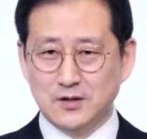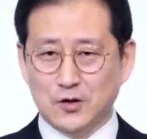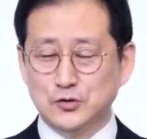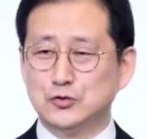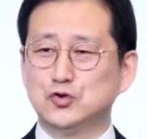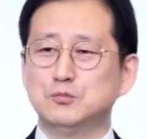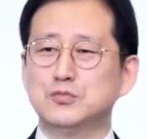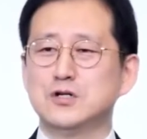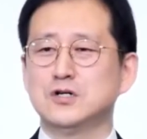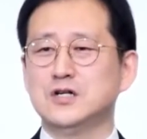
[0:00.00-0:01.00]
어디
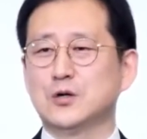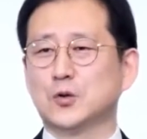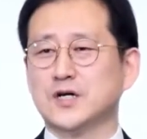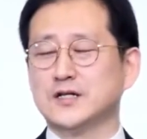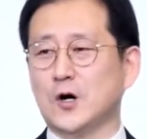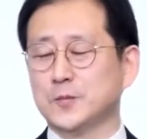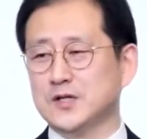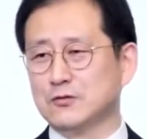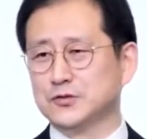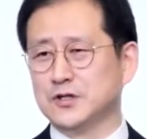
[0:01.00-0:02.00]
눈물 흘릴 곳 하나
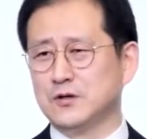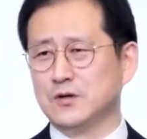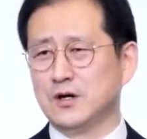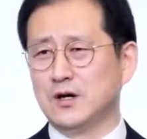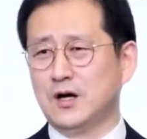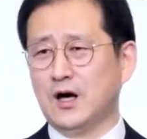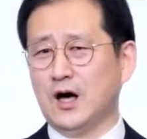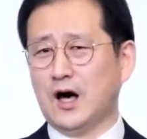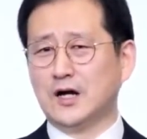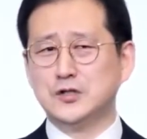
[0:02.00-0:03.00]
없다고요?
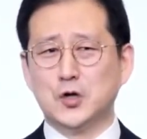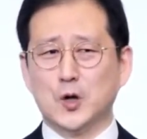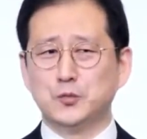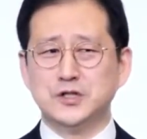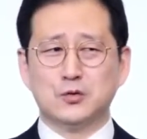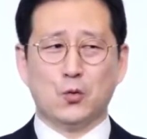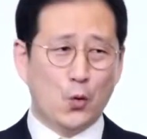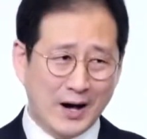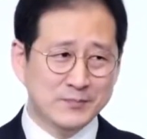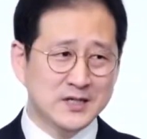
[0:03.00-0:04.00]
아니 여러분이
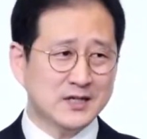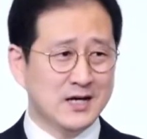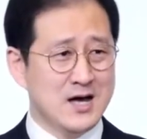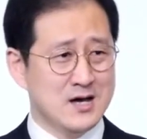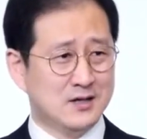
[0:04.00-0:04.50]
고합니까?